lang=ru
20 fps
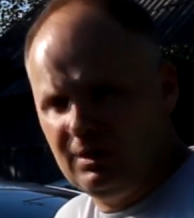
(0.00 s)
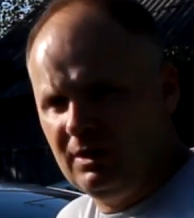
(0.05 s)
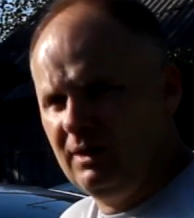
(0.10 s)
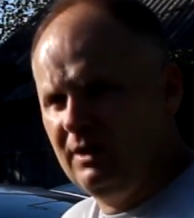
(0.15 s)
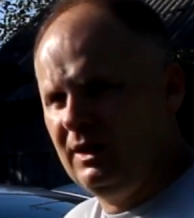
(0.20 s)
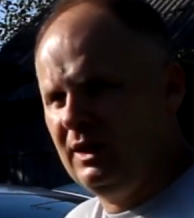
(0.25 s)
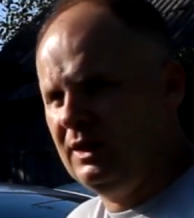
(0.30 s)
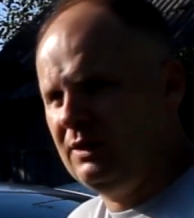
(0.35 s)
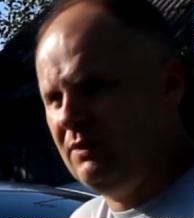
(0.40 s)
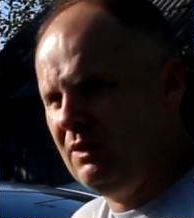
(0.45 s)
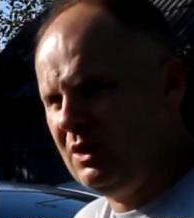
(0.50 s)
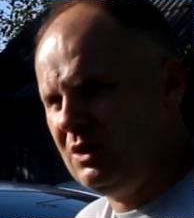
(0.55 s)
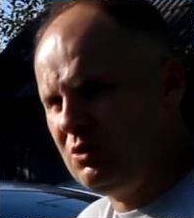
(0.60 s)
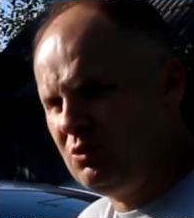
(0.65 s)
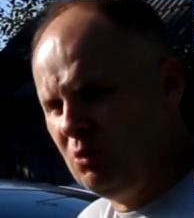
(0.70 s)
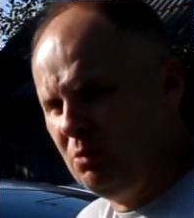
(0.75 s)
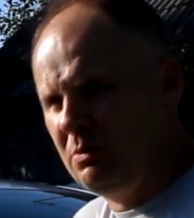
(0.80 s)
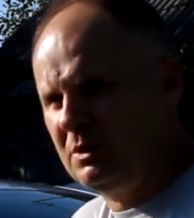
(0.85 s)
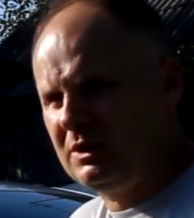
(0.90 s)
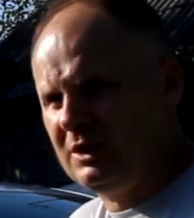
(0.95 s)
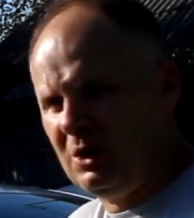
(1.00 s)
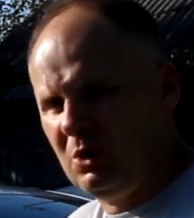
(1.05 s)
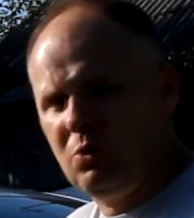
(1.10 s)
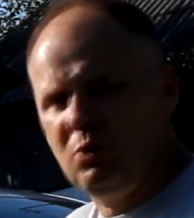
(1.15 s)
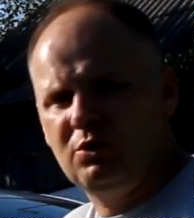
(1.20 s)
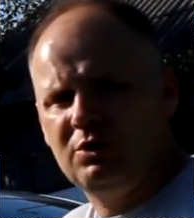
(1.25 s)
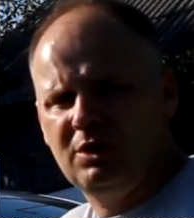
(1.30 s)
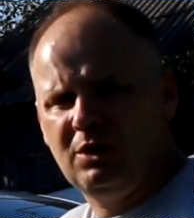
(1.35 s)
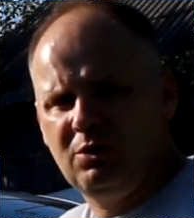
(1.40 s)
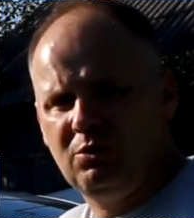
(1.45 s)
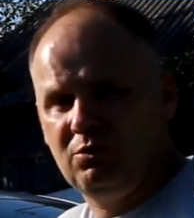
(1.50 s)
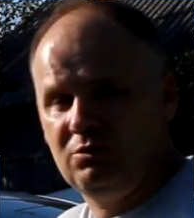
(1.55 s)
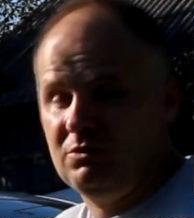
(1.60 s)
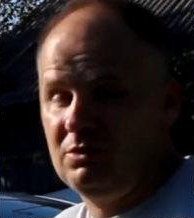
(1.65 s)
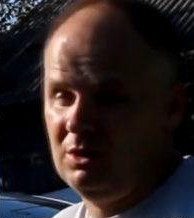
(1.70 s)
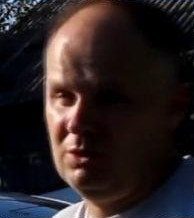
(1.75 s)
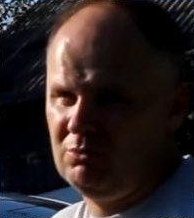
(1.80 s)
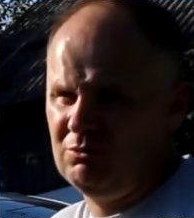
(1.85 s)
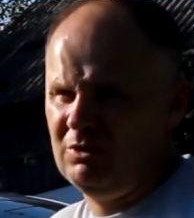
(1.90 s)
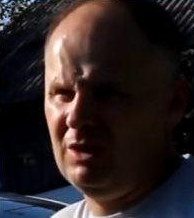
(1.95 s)
и говорят, ваш номер такой-такой.
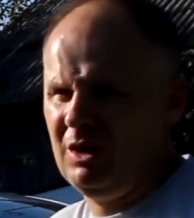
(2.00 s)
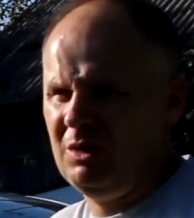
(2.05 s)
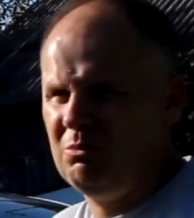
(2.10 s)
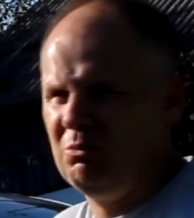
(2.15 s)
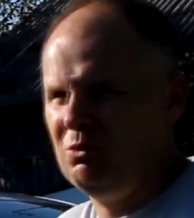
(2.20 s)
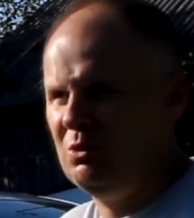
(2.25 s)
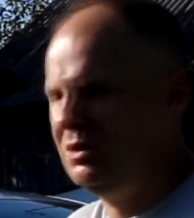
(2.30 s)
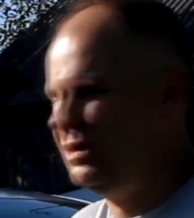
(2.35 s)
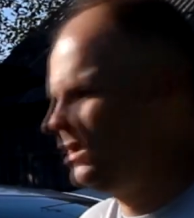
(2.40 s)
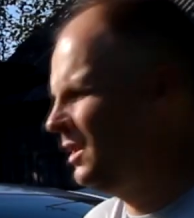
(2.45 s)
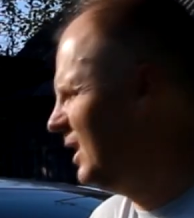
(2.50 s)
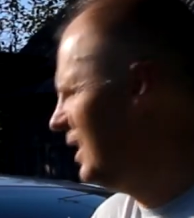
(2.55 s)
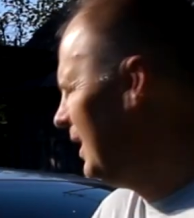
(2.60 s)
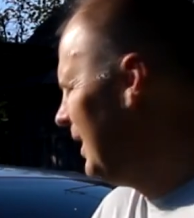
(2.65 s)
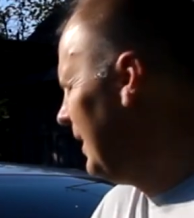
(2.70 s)
Я говорю, да, мой.